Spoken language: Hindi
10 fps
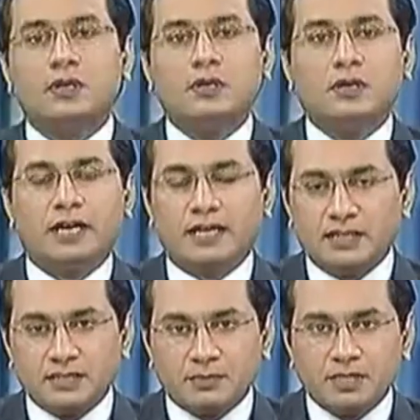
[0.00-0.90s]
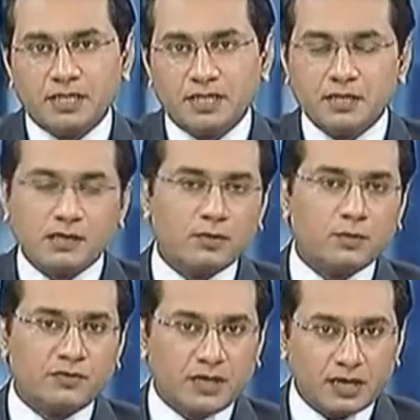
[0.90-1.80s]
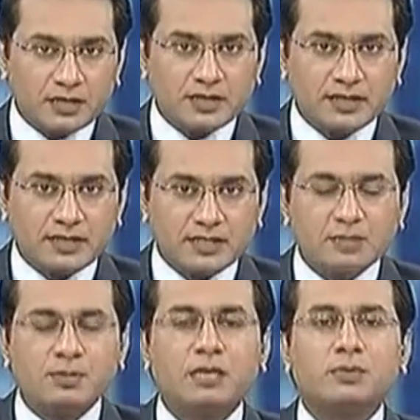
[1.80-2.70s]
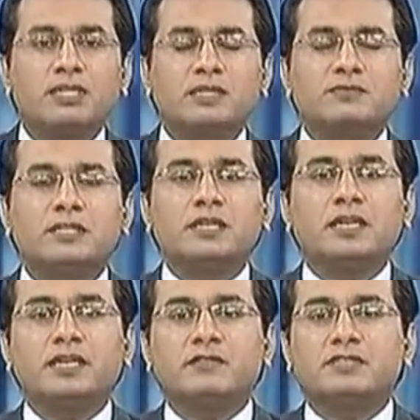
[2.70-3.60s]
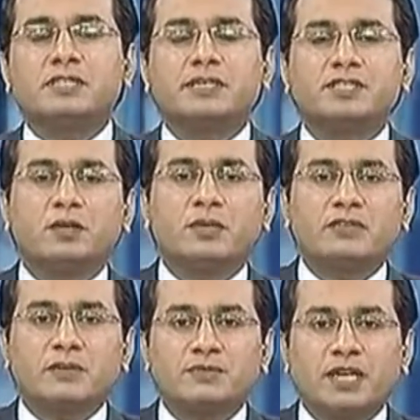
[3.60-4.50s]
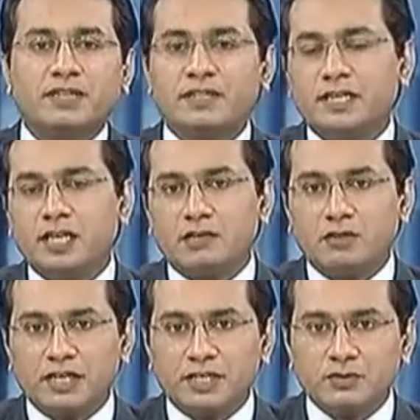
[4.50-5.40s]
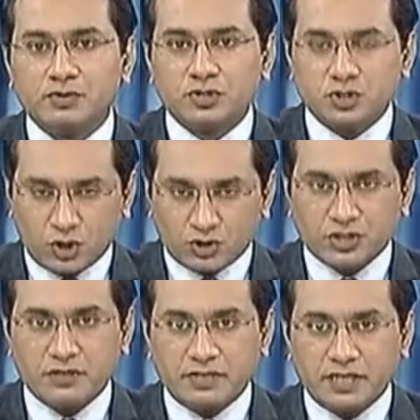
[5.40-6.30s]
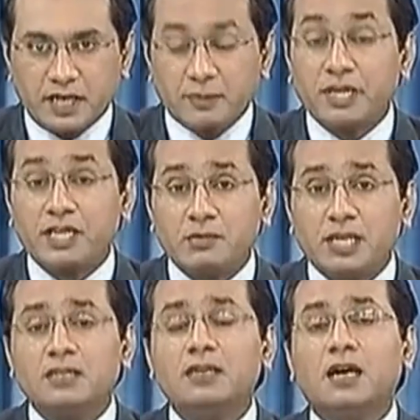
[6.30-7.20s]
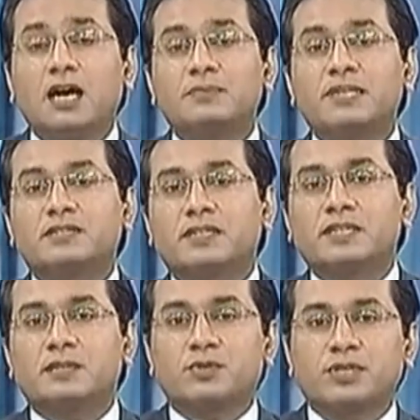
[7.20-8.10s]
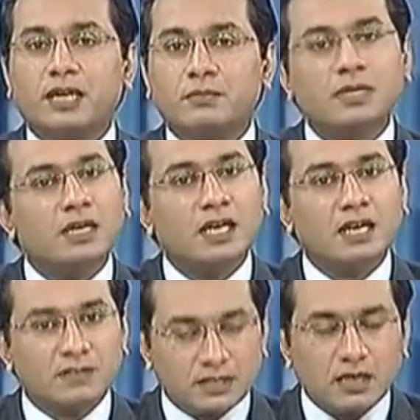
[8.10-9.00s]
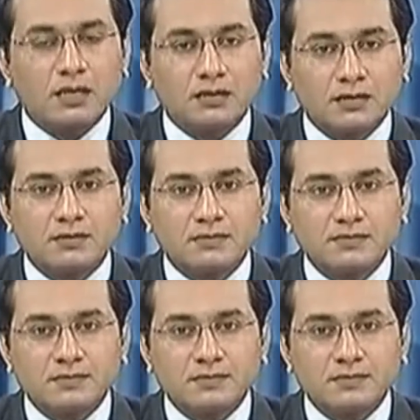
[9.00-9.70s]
हेडलाइंस आपने देखी खबरों में फिलहाल इतना ही किसी भी खबर की तफसील के लिए विजिट कीजिए हमारी वेबसाइट ए आर वाई न्यूज डॉट टी वी एक ब्रेक के बाद आप देख सकेंगे प्रोग्राम इलेवन तार